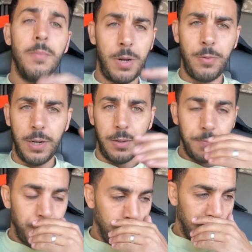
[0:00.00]
Pero bueno,
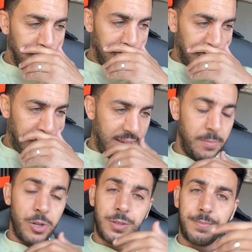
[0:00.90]

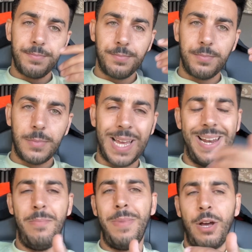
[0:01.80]
digamos que
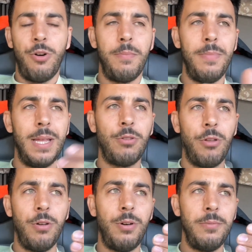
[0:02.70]
el mejor
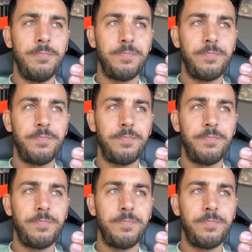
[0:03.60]
método